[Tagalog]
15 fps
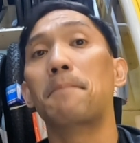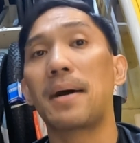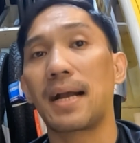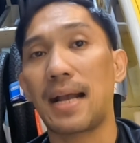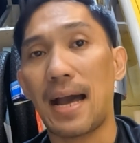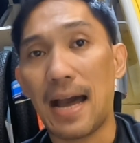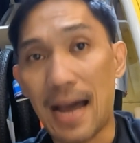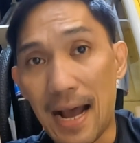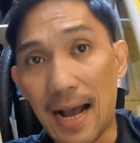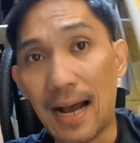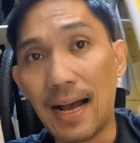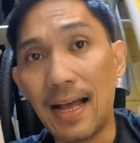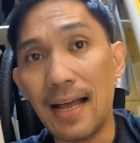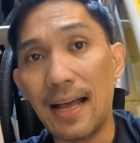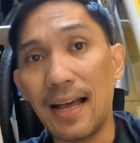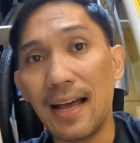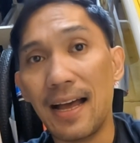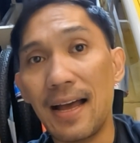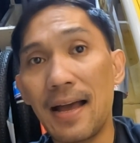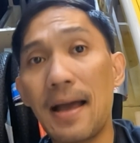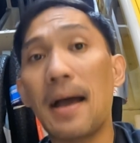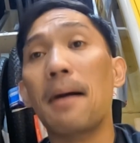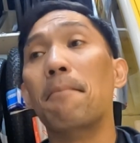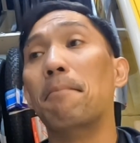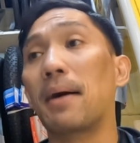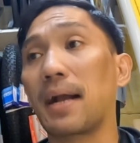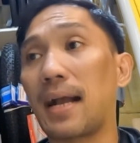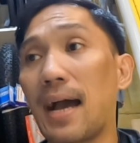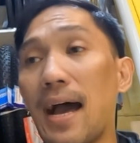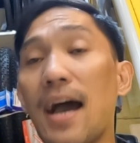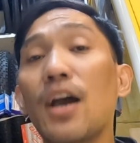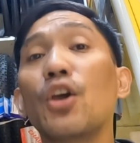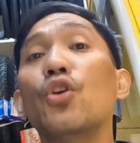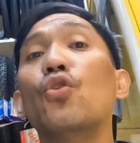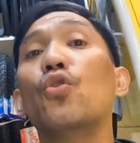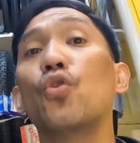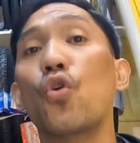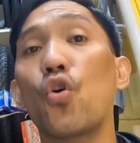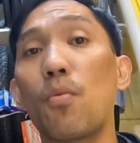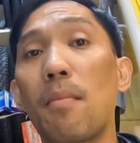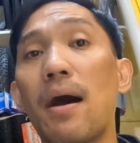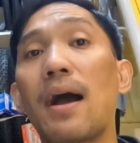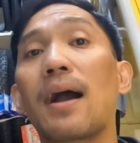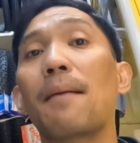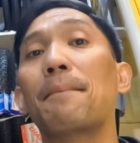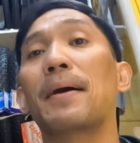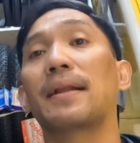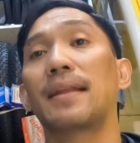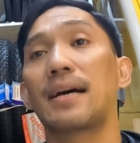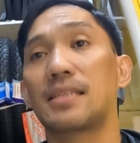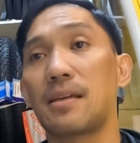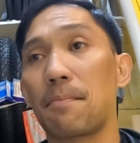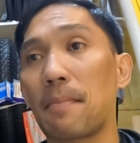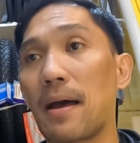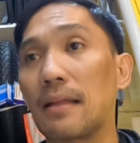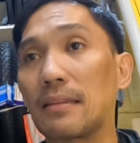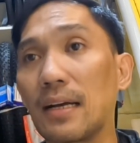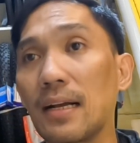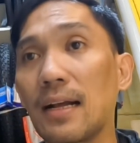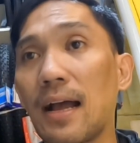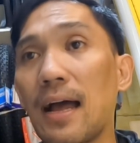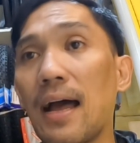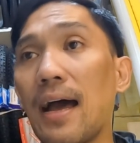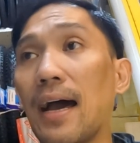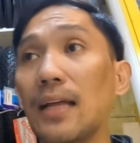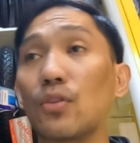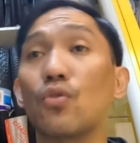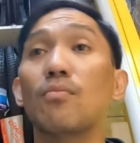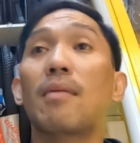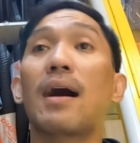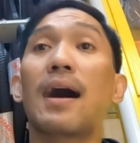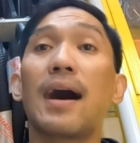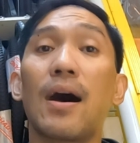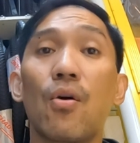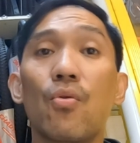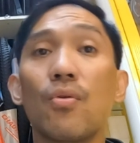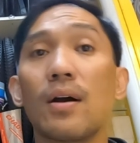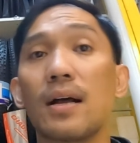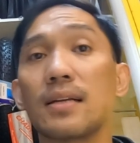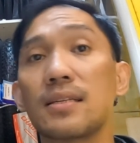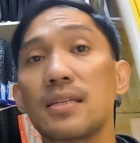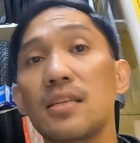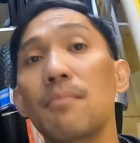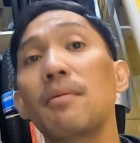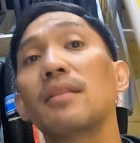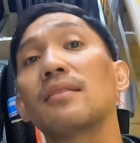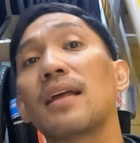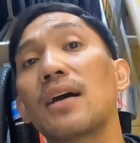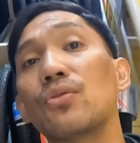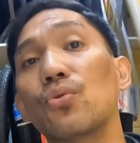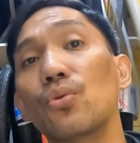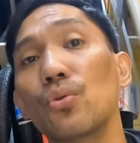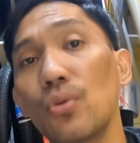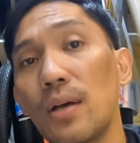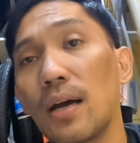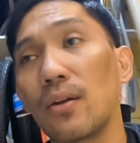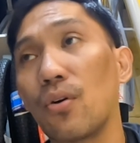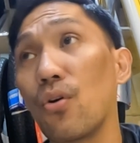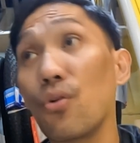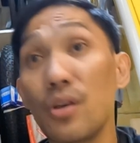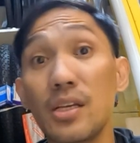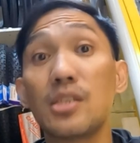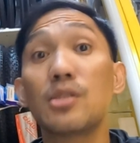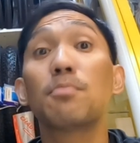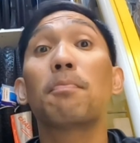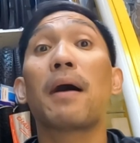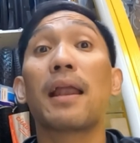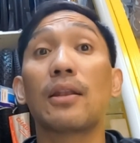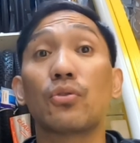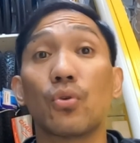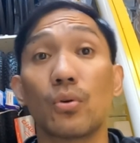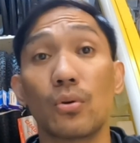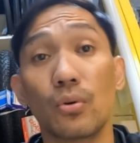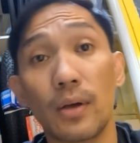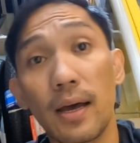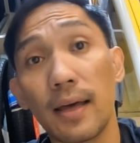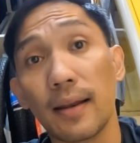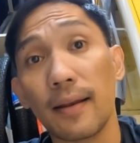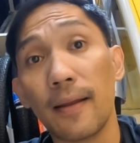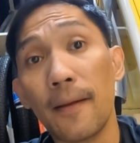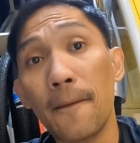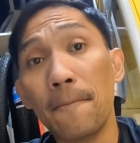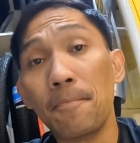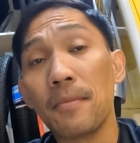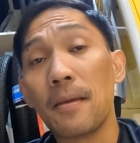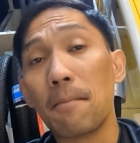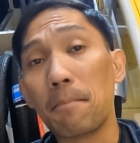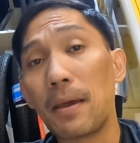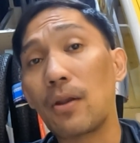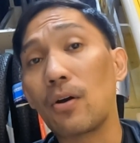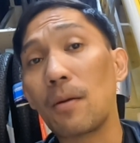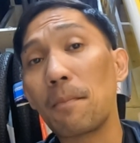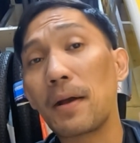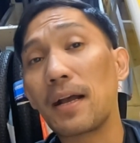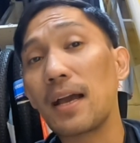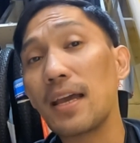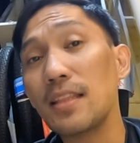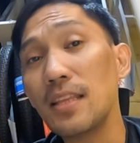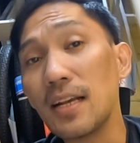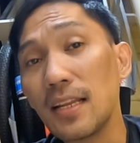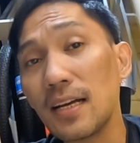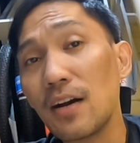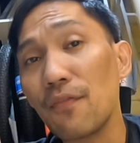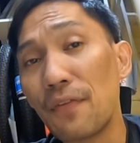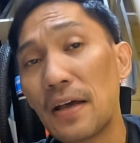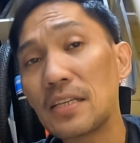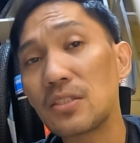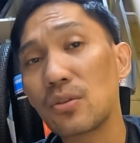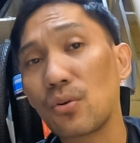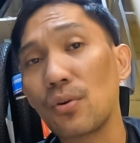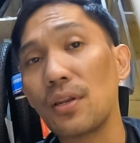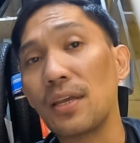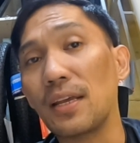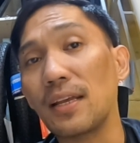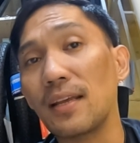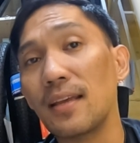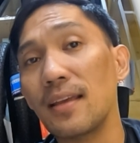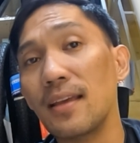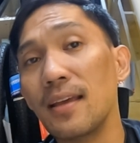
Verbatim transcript: magaang. Magaang yung goma kapag nasa patag ka at umaahong ka sa simentadong lugar o ispaltong lugar. Pero kapag ka hindi ka naka-fast rolling,